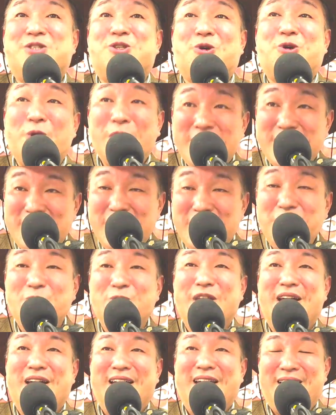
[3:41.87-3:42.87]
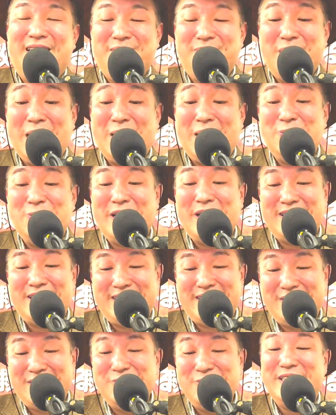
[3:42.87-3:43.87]
まあそれでもね恵
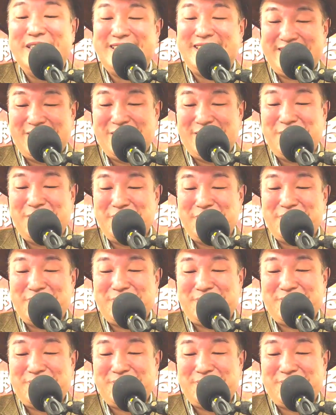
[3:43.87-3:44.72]
まれてるんですよ